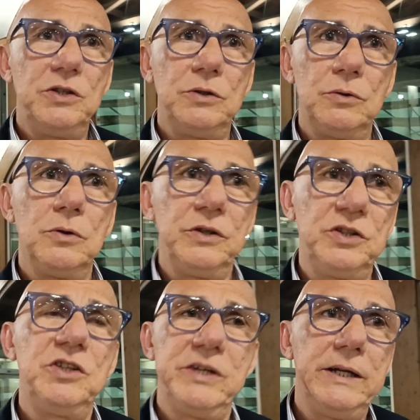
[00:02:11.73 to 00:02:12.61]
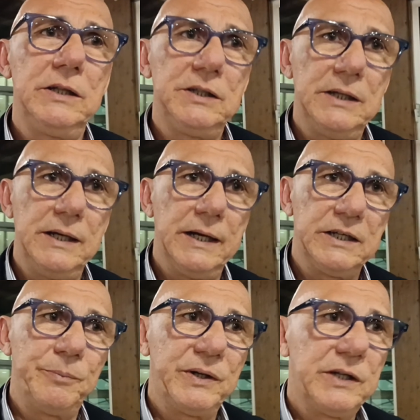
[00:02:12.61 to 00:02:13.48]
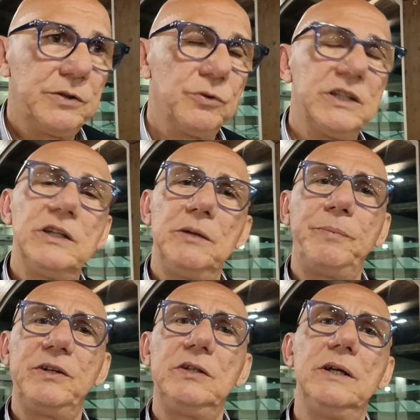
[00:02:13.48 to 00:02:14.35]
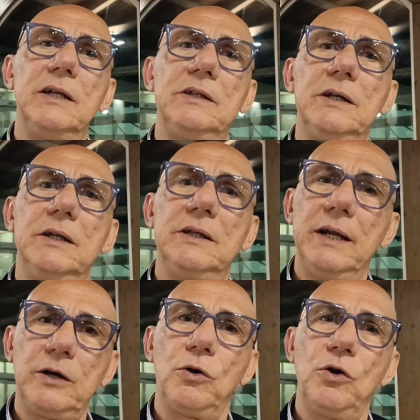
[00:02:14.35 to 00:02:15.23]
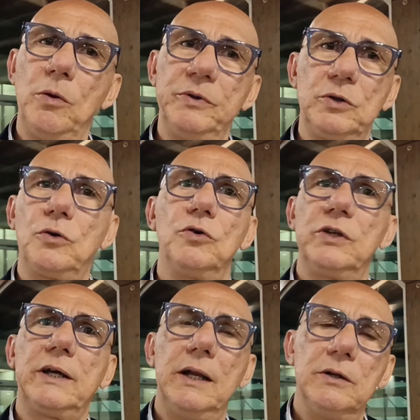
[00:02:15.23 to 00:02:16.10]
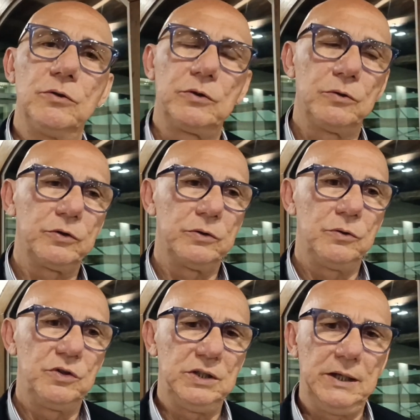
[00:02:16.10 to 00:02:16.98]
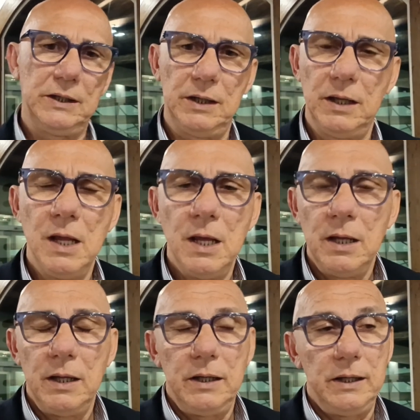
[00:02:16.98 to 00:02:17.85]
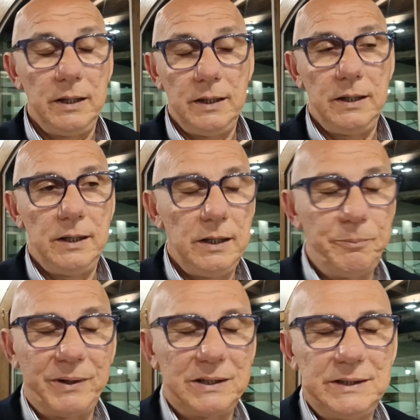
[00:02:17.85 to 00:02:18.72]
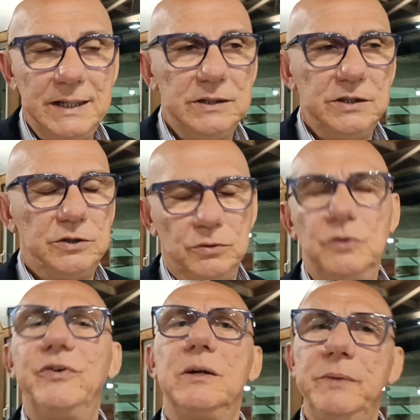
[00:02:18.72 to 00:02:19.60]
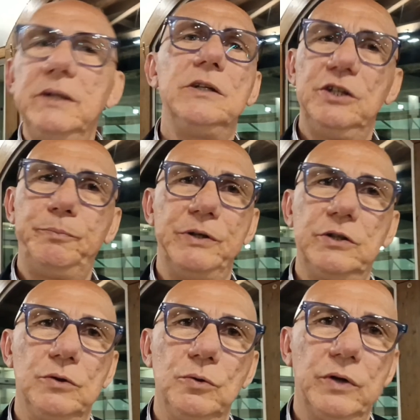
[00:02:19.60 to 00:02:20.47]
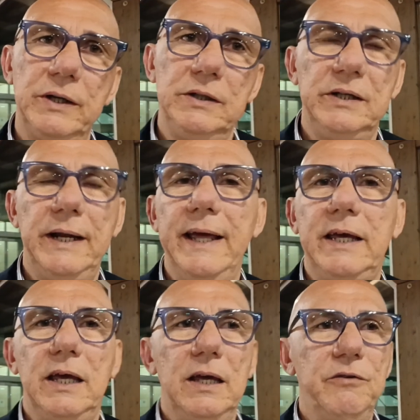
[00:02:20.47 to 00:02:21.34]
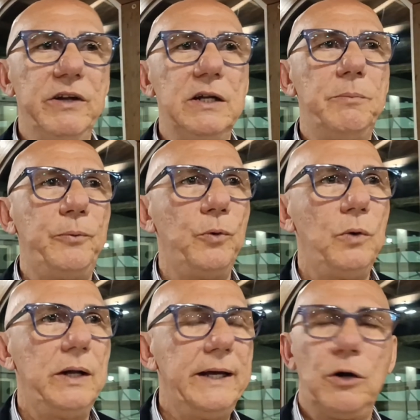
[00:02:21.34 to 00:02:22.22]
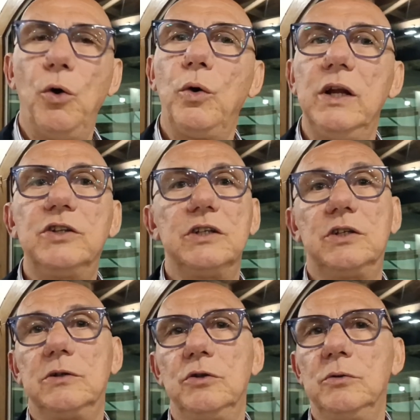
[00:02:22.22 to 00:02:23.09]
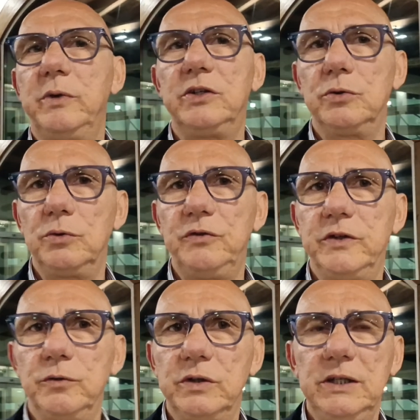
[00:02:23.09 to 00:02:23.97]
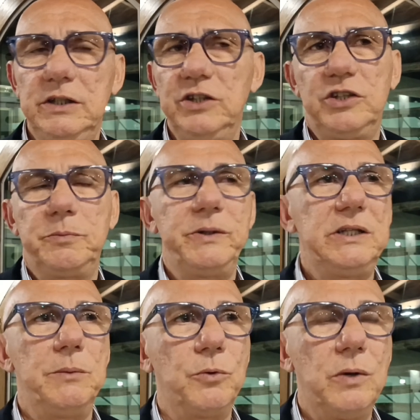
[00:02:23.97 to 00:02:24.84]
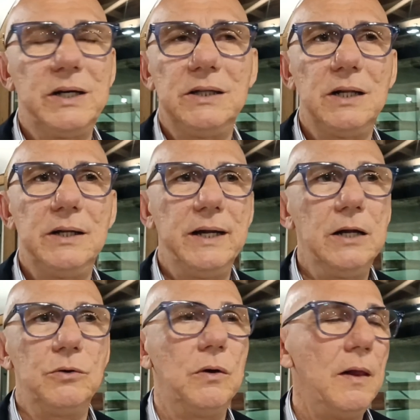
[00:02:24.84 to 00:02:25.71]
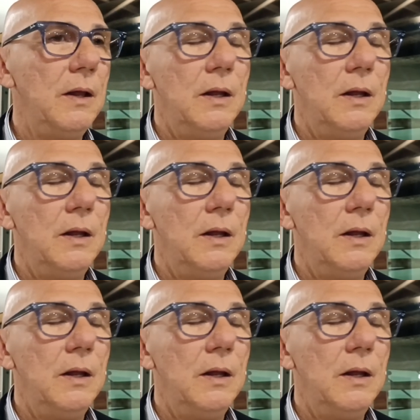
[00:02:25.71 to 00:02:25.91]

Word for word: giro esigente anche perché sono state ripristinate delle cronometro, cosa che l'anno scorso non c'era. I partenti sono veramente di spessore, direi che Venepool e Roglic secondo me sono i favoriti, ci aspettiamo qualche italiano